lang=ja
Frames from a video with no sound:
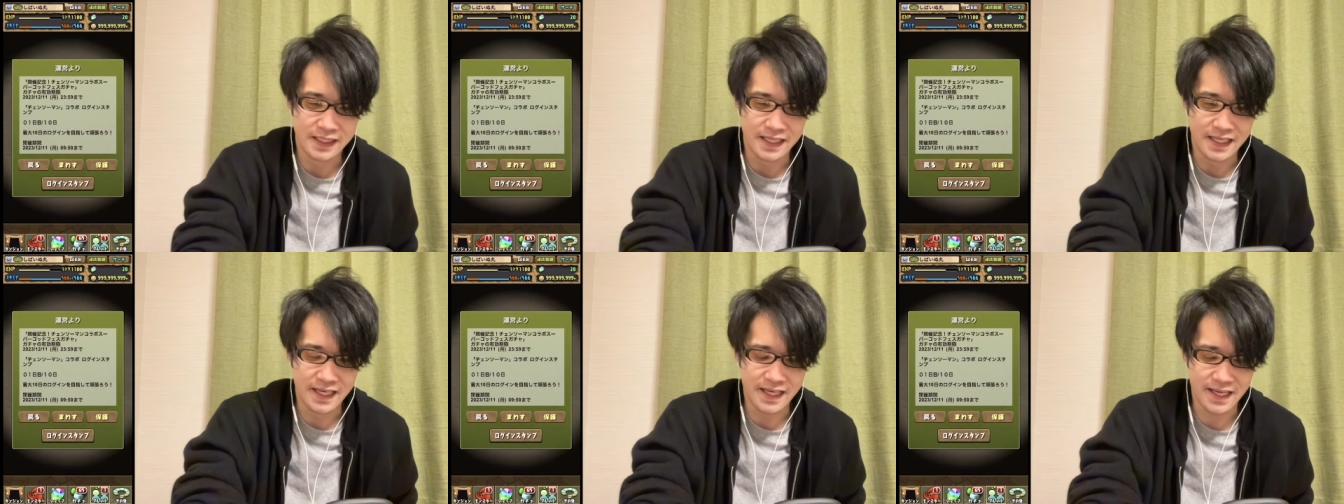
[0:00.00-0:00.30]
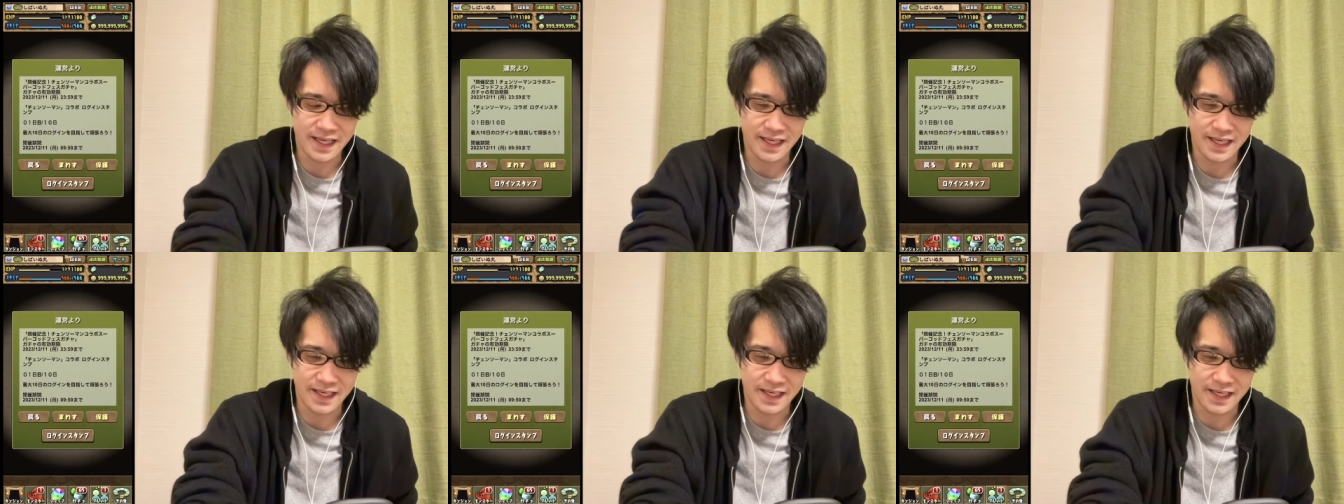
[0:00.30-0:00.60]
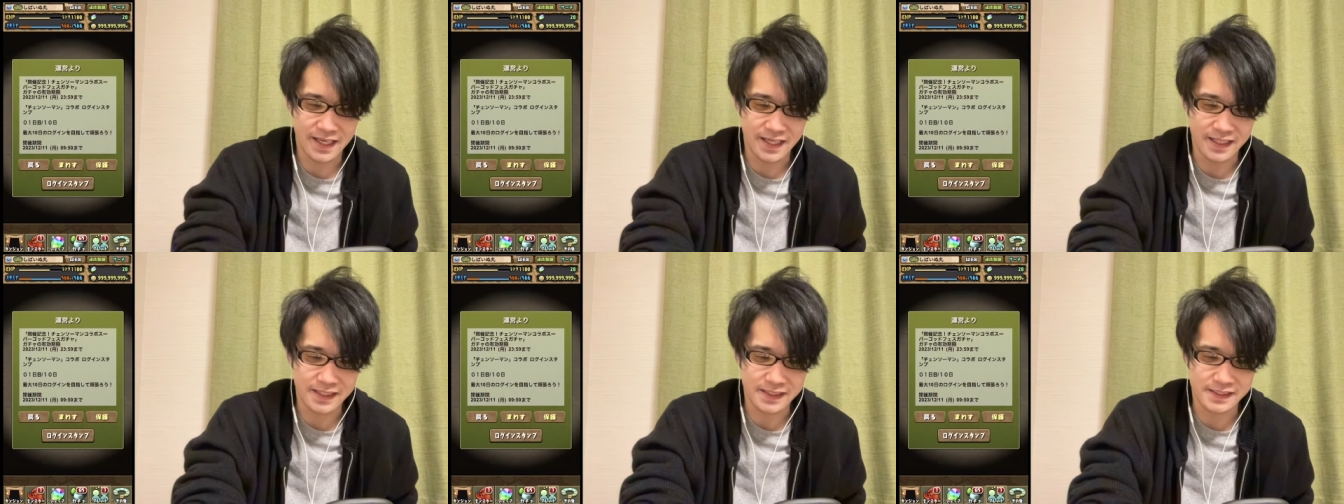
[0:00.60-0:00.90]

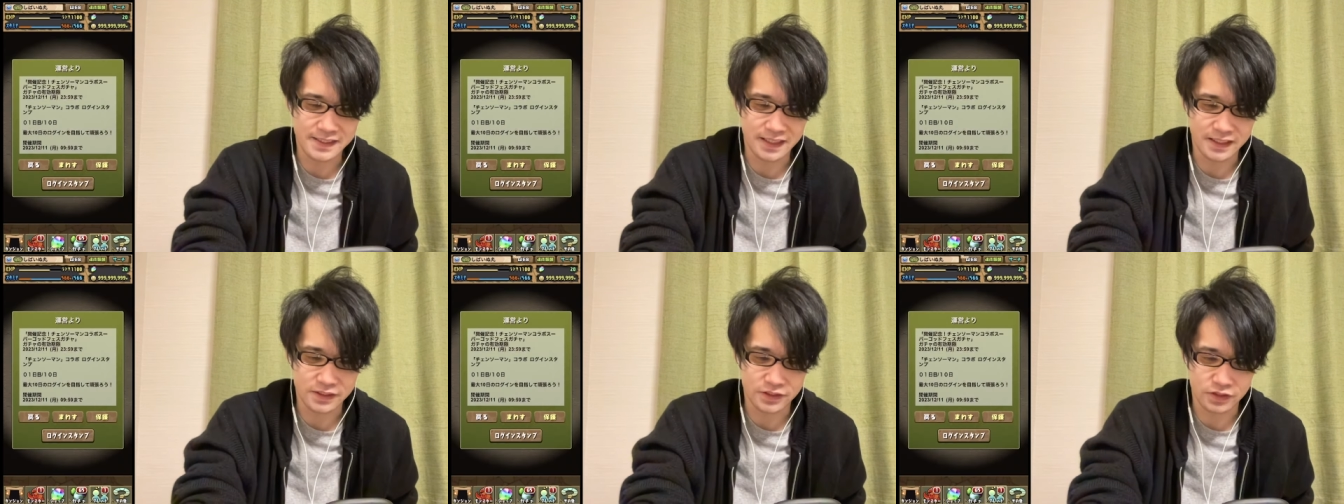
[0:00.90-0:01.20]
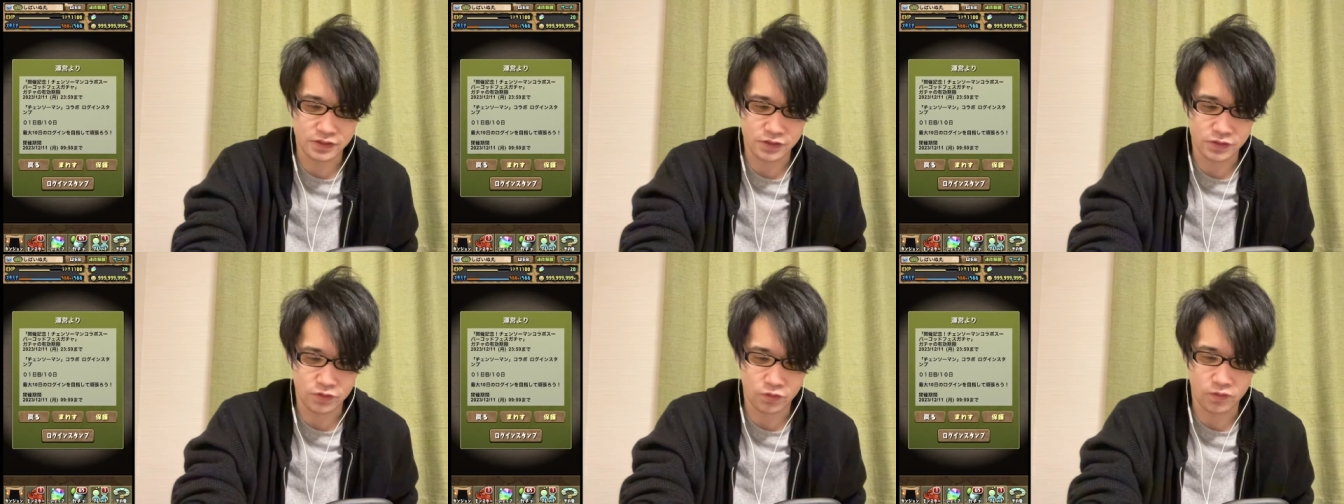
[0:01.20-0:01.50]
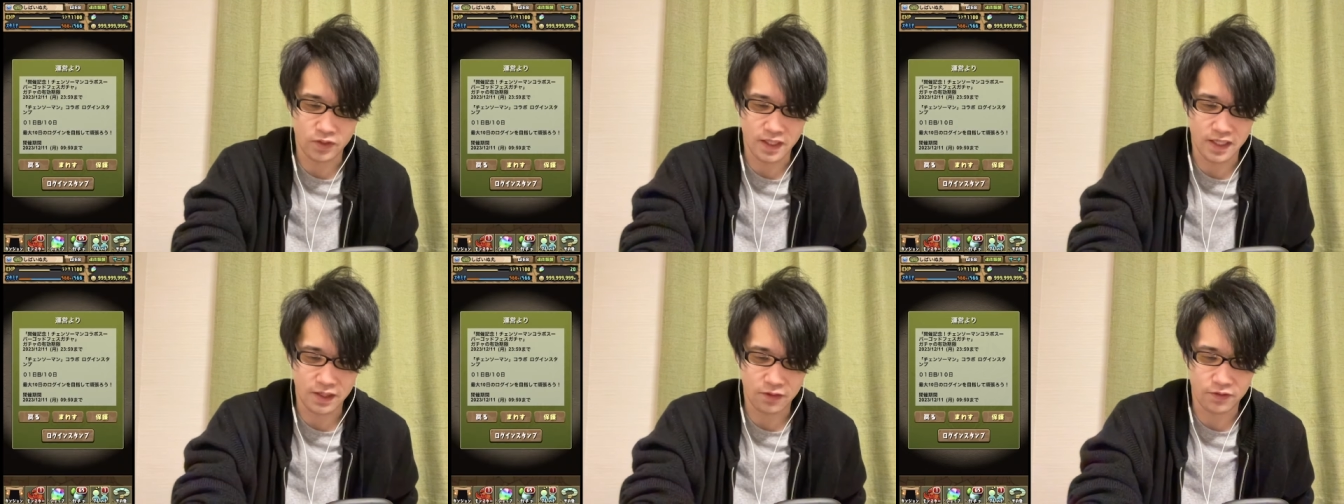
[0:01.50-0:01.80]
えー、1月
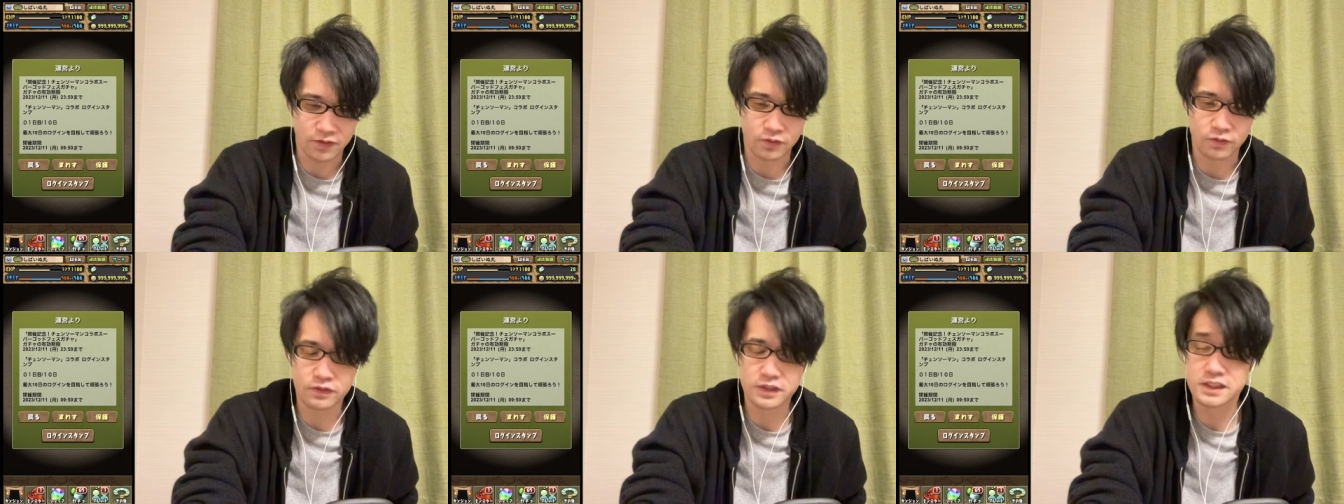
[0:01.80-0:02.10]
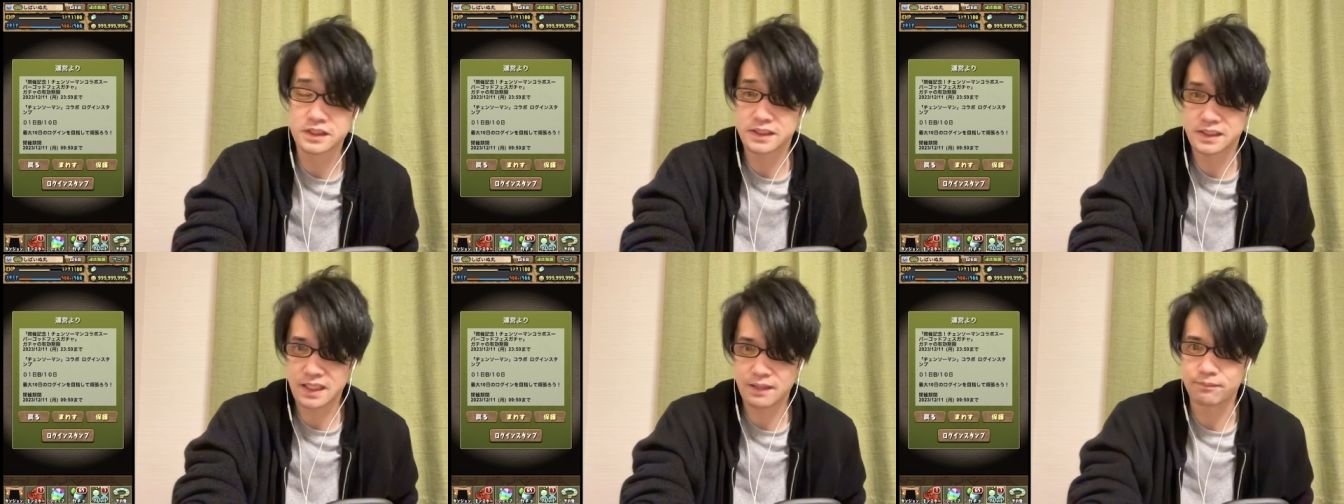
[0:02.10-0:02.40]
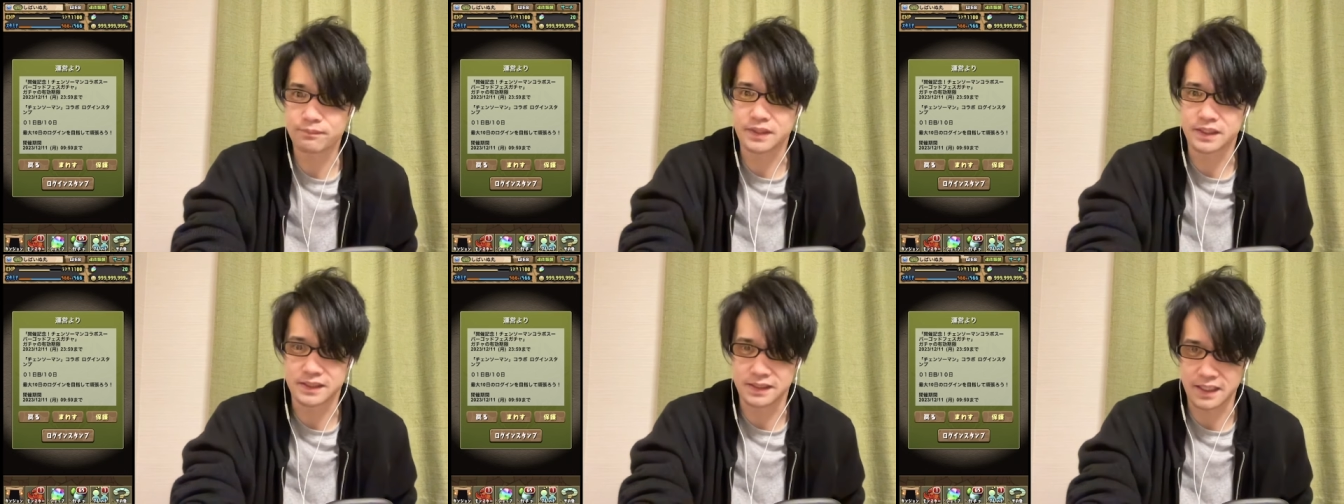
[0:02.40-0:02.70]
10日、これ
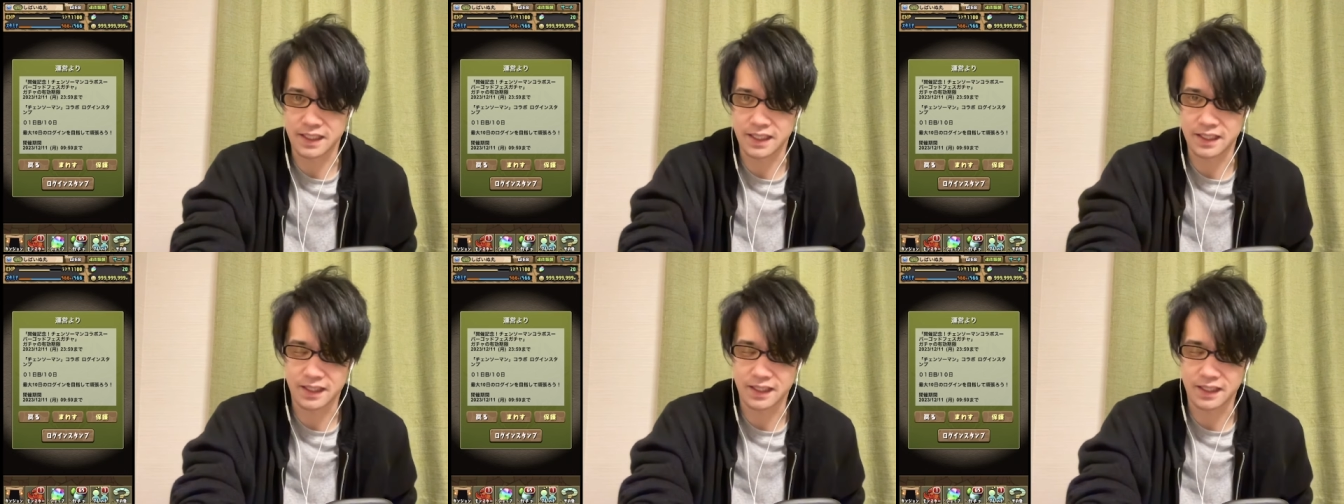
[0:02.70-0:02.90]
ログインスタンプですね、